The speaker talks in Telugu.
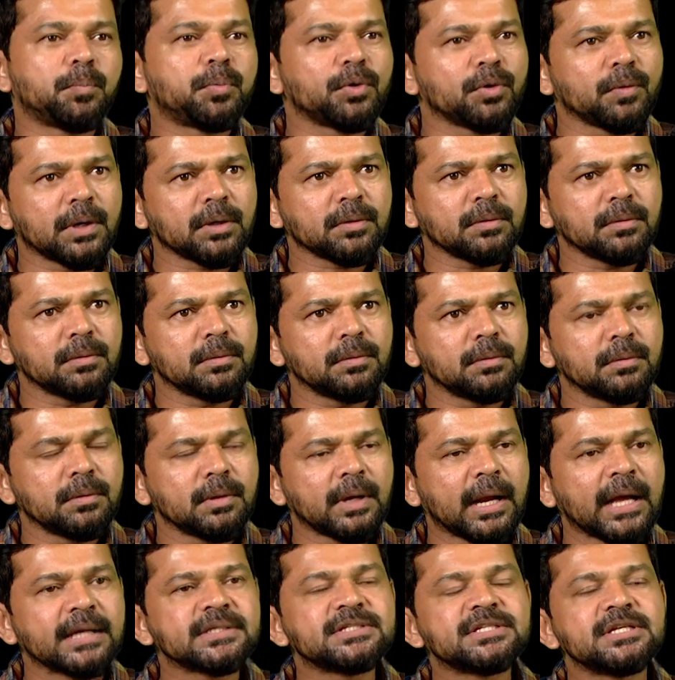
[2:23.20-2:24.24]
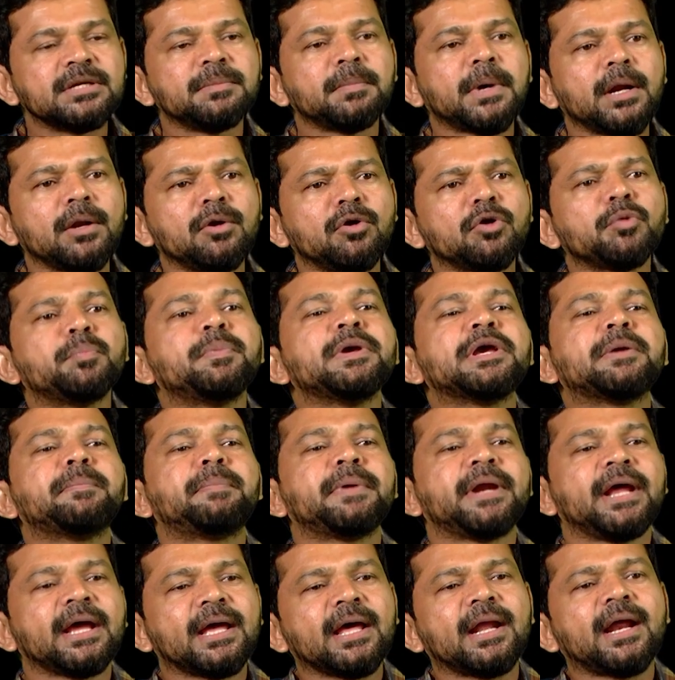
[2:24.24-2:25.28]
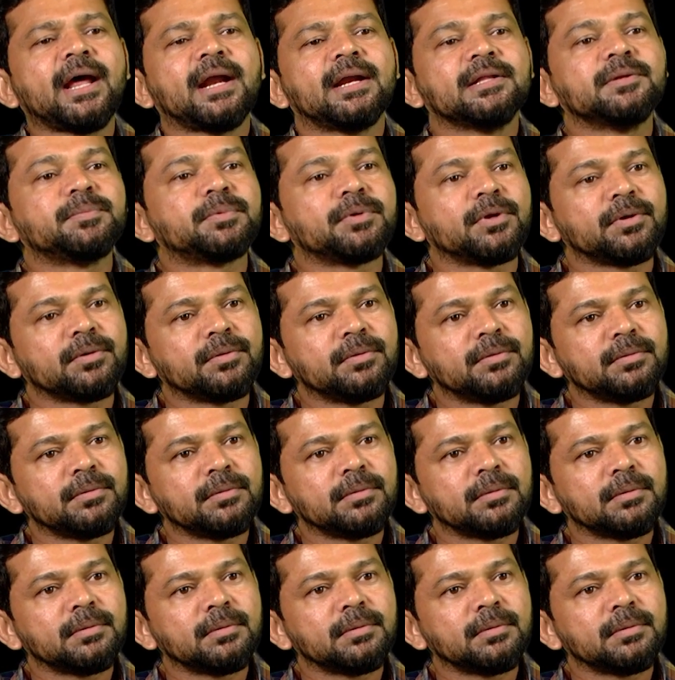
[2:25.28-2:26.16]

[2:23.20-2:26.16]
ఇప్పుడు వరకు నాకు సినిమాల్లో బిగ్ బ్రేకే రాలేదు ఇప్పుడు వరకు